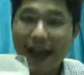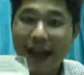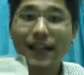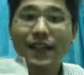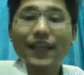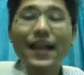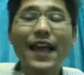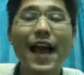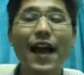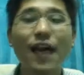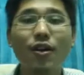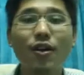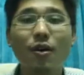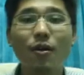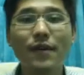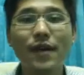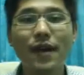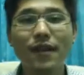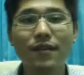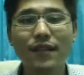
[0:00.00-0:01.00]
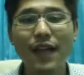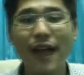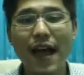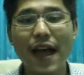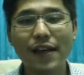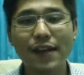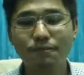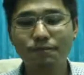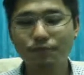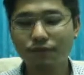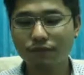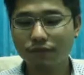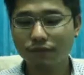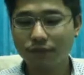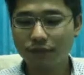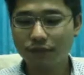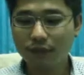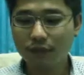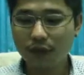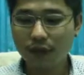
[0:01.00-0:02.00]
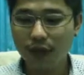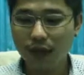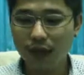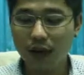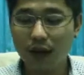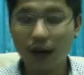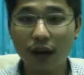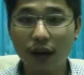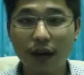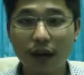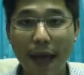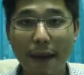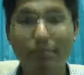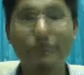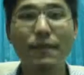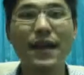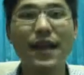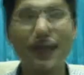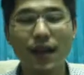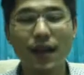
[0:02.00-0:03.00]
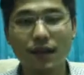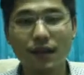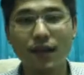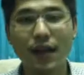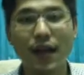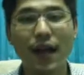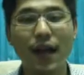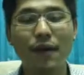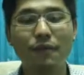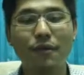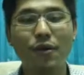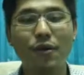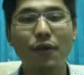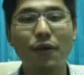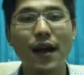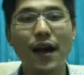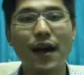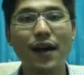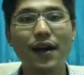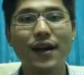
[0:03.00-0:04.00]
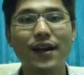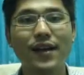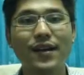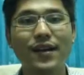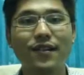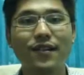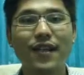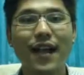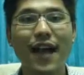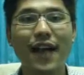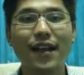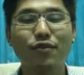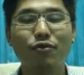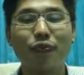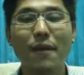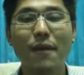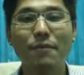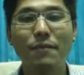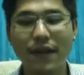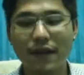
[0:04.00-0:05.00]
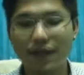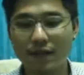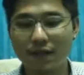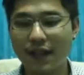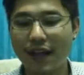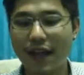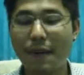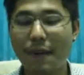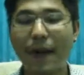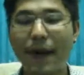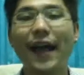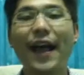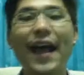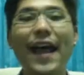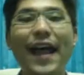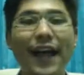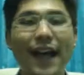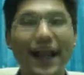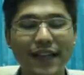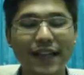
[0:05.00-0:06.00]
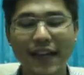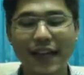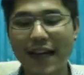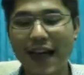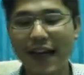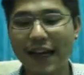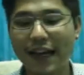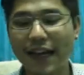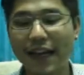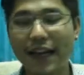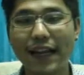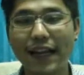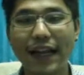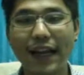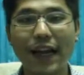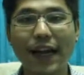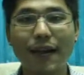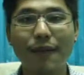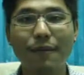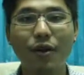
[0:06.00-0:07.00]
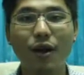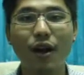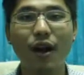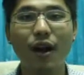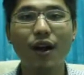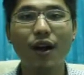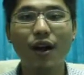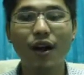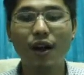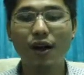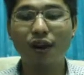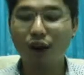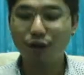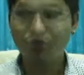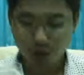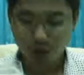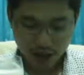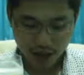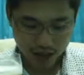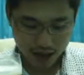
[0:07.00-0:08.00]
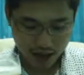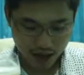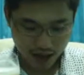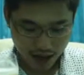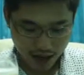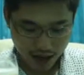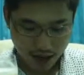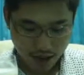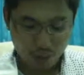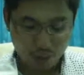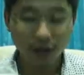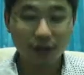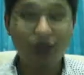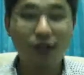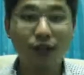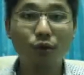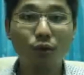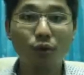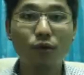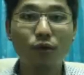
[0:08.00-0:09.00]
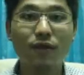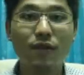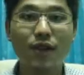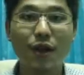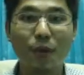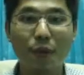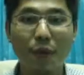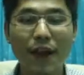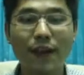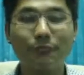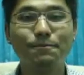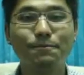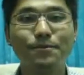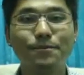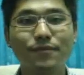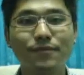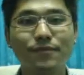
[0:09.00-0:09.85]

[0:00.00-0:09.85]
ใครที่อยากลองเบียร์สไตล์แอบบี้นะครับหรือว่าสไตล์ทรัปปิสนะครับคล้ายๆกันญาติกันเนี่ยนะครับก็ลองตัวนี้นะครับ Waterloo 7